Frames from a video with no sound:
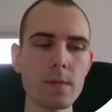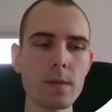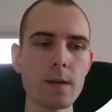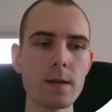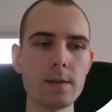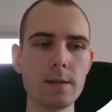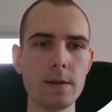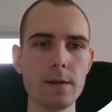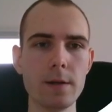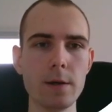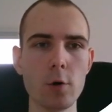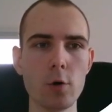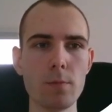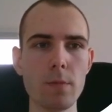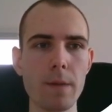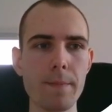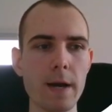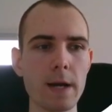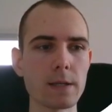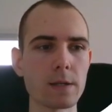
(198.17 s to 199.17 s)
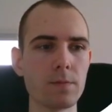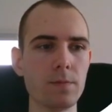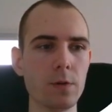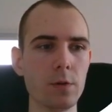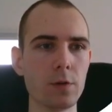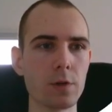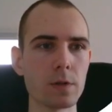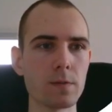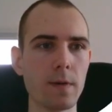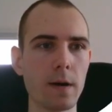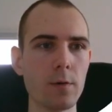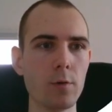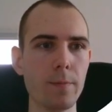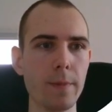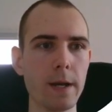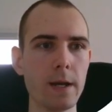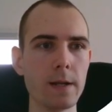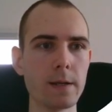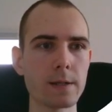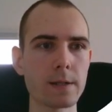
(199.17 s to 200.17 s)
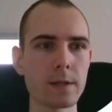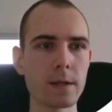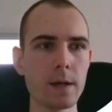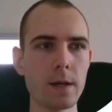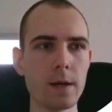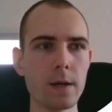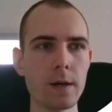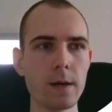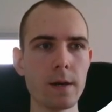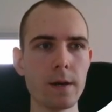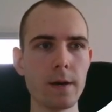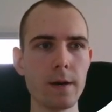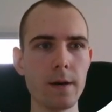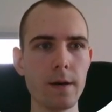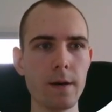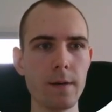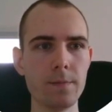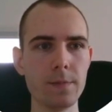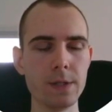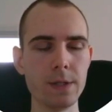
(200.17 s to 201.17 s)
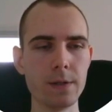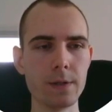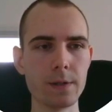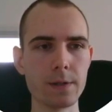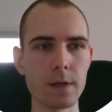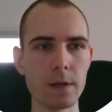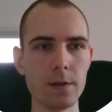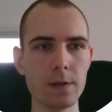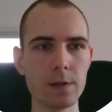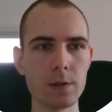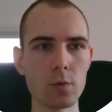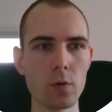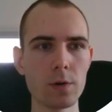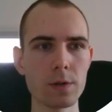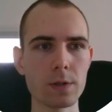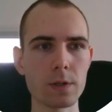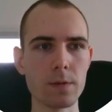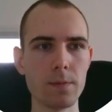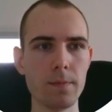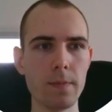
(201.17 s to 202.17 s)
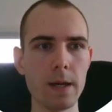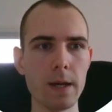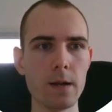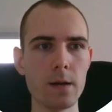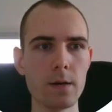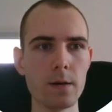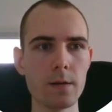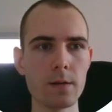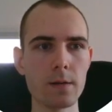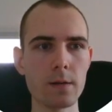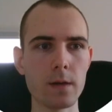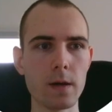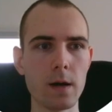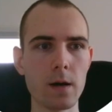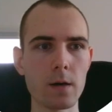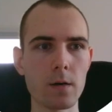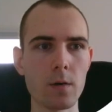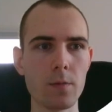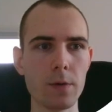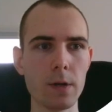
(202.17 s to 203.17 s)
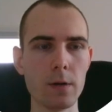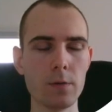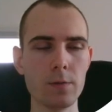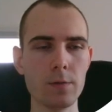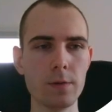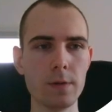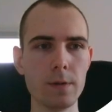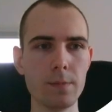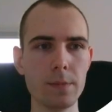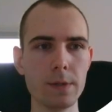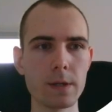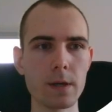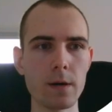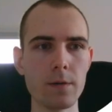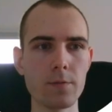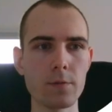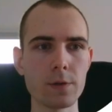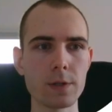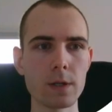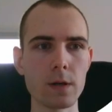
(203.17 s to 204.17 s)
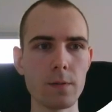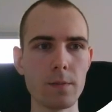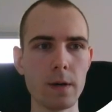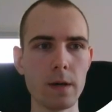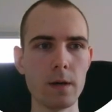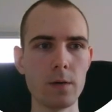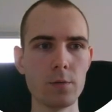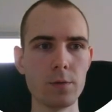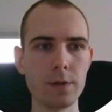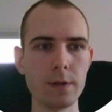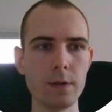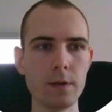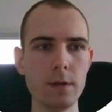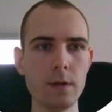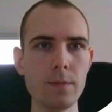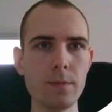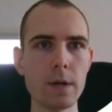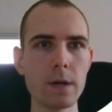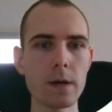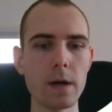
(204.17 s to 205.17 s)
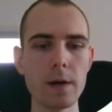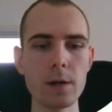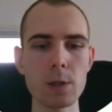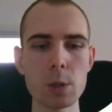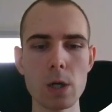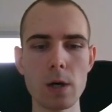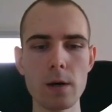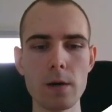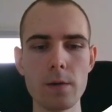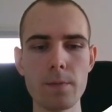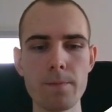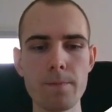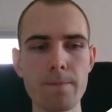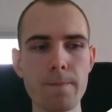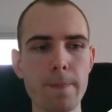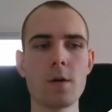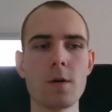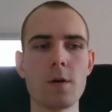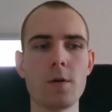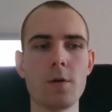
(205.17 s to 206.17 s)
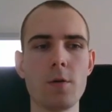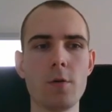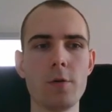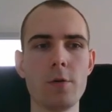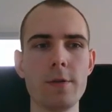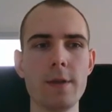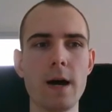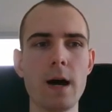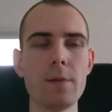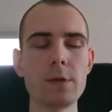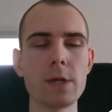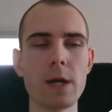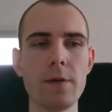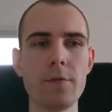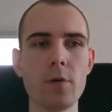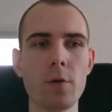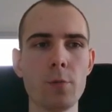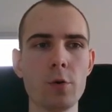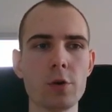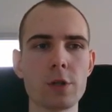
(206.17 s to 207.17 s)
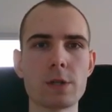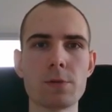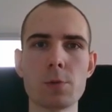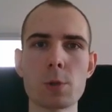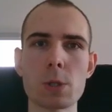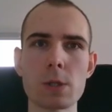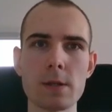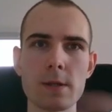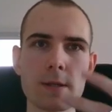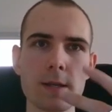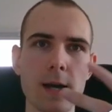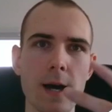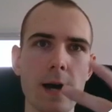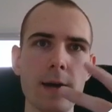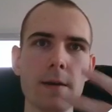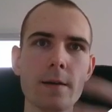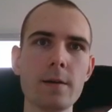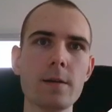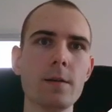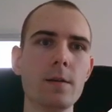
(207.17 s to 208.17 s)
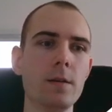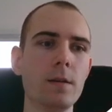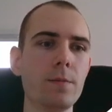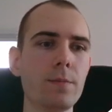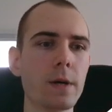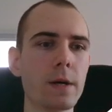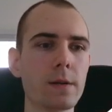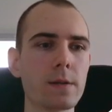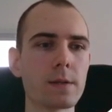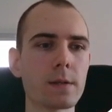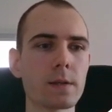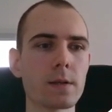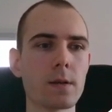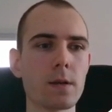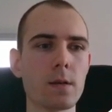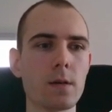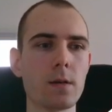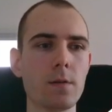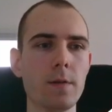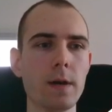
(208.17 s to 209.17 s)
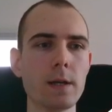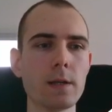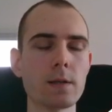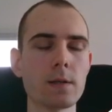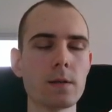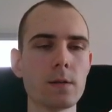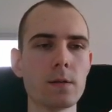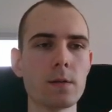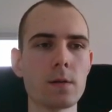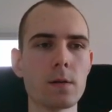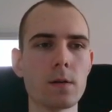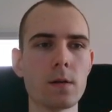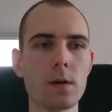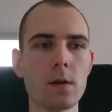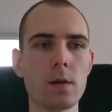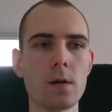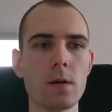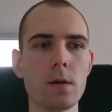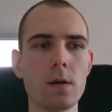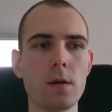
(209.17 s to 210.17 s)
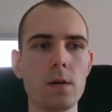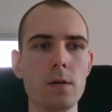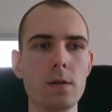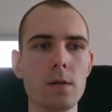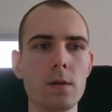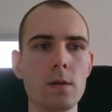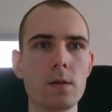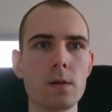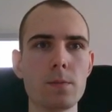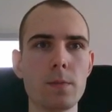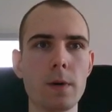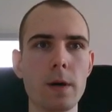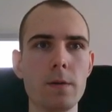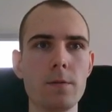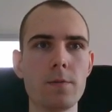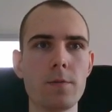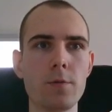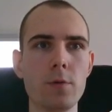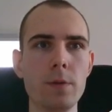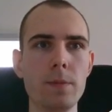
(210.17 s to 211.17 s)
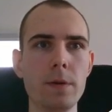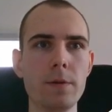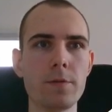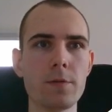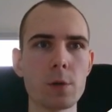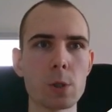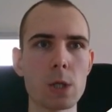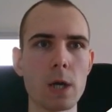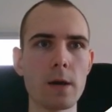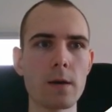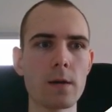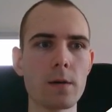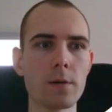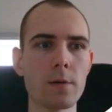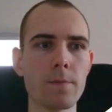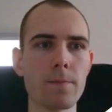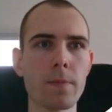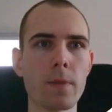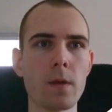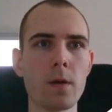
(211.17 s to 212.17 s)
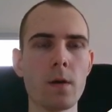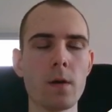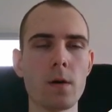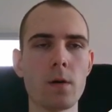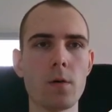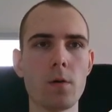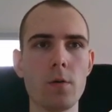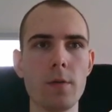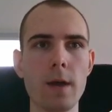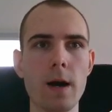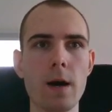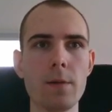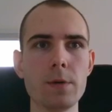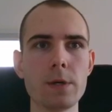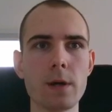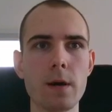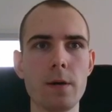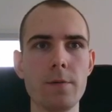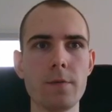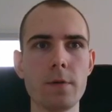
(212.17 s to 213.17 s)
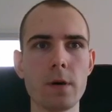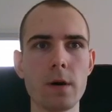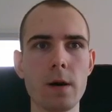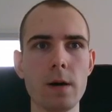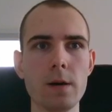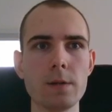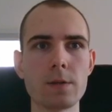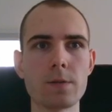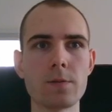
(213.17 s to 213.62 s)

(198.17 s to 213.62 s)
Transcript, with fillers: seht ihr ja auch in meinem ersten Video zu Viral Mailings, ähm, sieht es dann hier so aus im Mailer. Da können wir dann den Betreff unserer Mail und die E-Mail reinschreiben. Und da habe ich einfach immer nur zwischen drei E-Mails gewechselt, in denen ich meinen Freebie verschenke. Und da habe ich einfach als